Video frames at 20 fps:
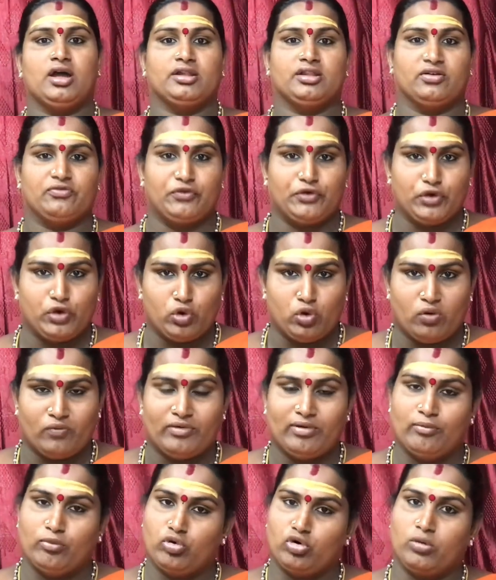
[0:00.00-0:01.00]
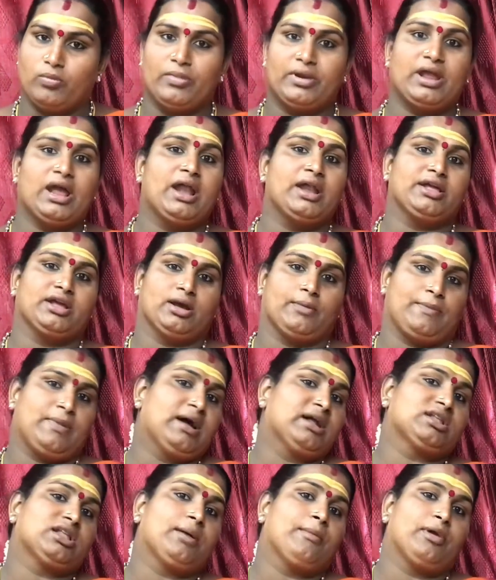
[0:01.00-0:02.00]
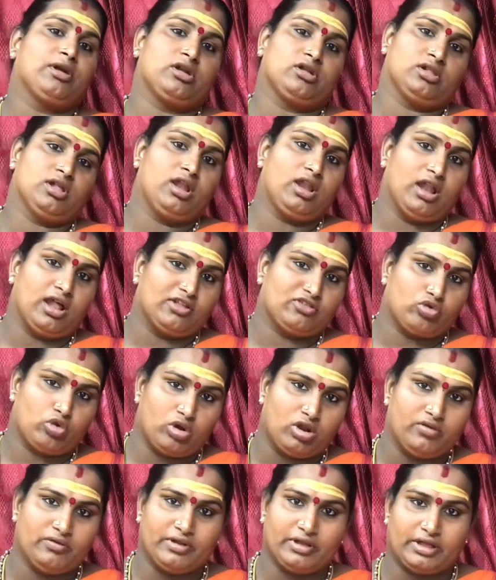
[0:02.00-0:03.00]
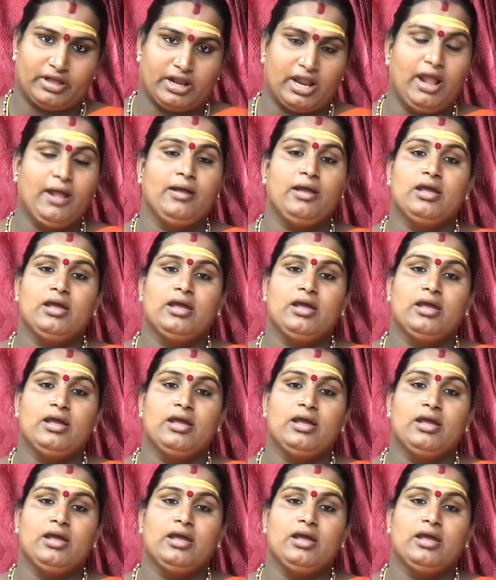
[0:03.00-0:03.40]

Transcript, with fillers: இந்த வீடியோவை முழுமையாக நீங்கள் பார்த்தா மட்டும்தான் நான் சொல்லவிருக்கிற